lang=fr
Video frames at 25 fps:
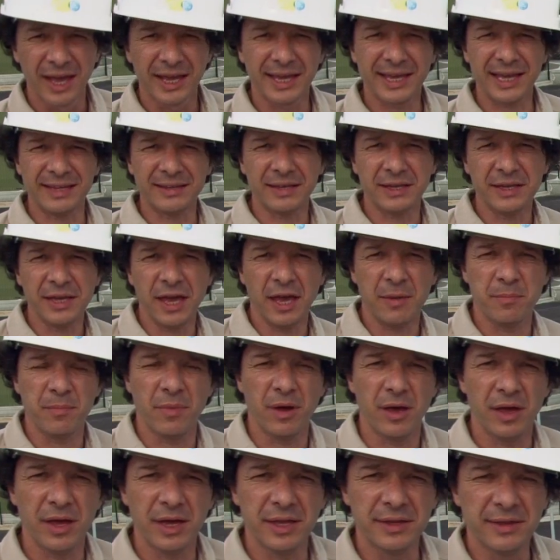
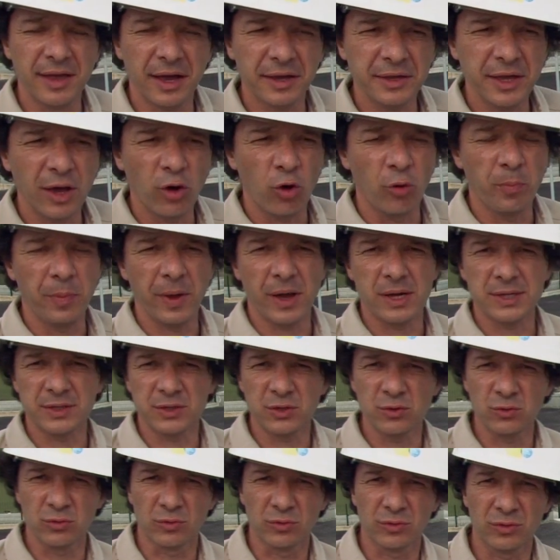Quatrième et dernière
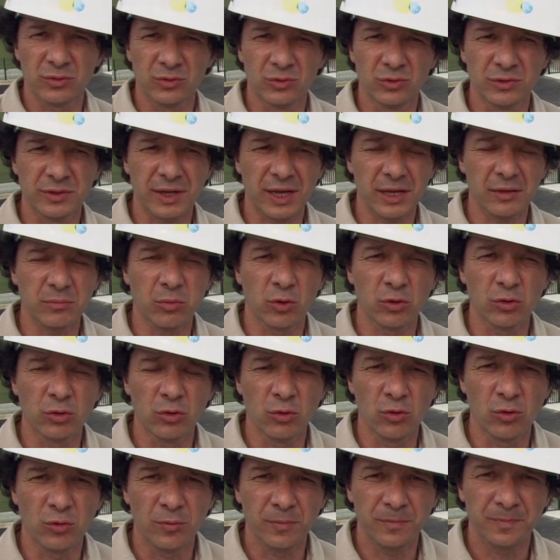opération du traitement de
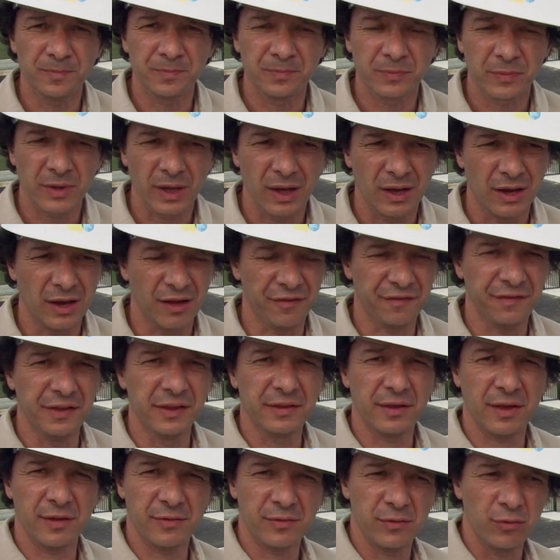l'eau, la
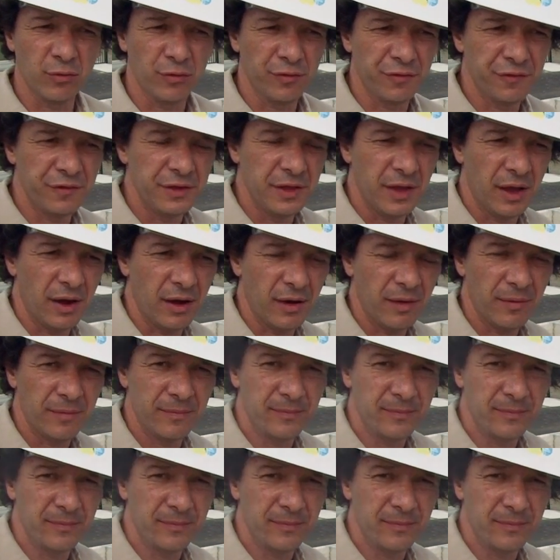filtration finale.